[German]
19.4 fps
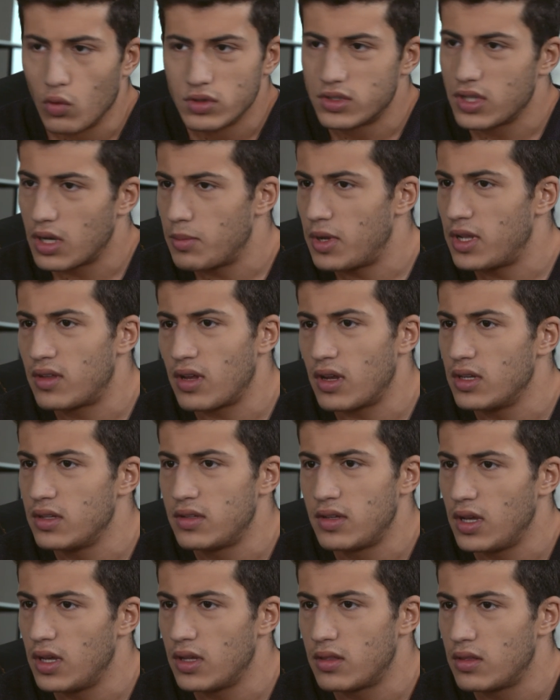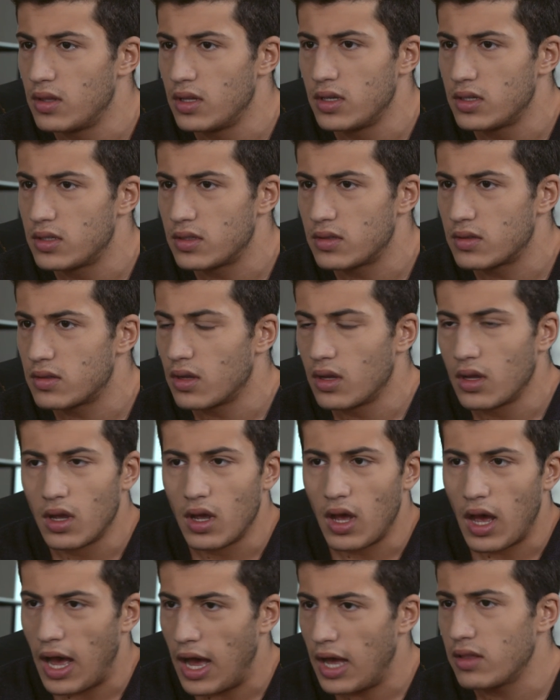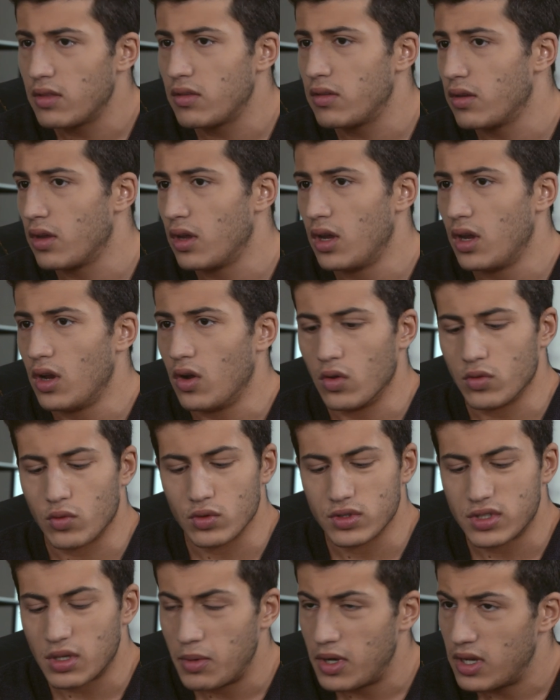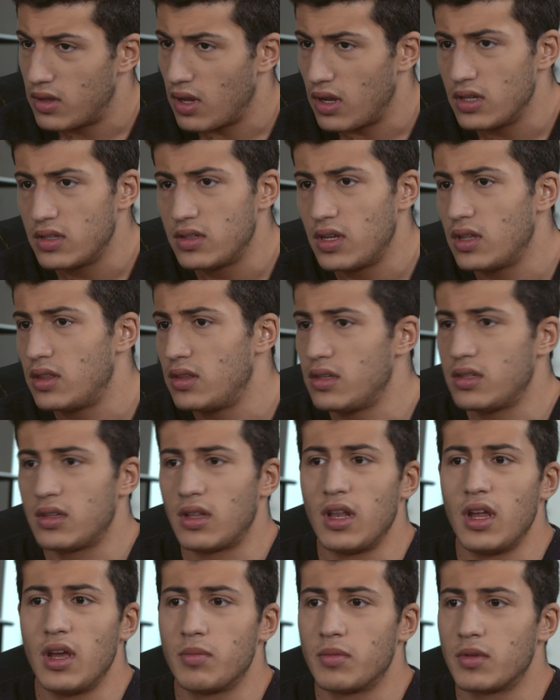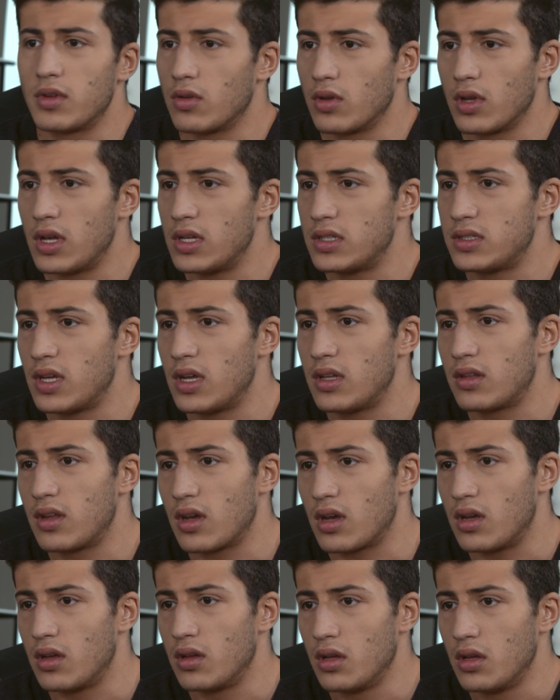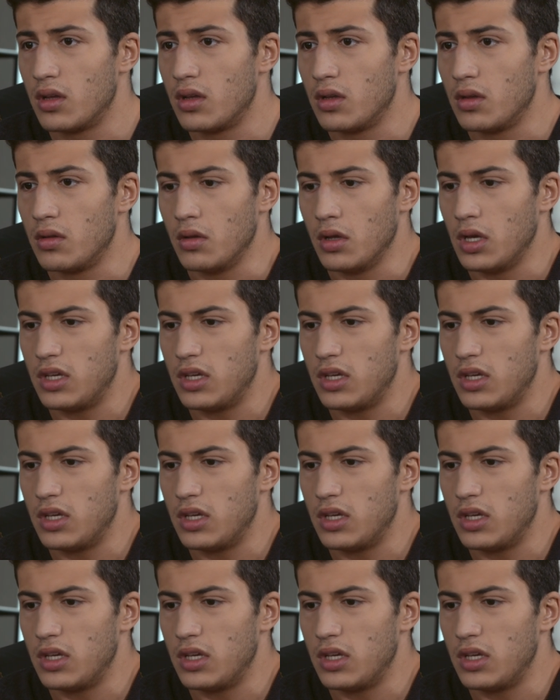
unsere Mentalität nicht hat und unsere Mentalität nicht lebt. Gibt es diese etc. Leute in Wien?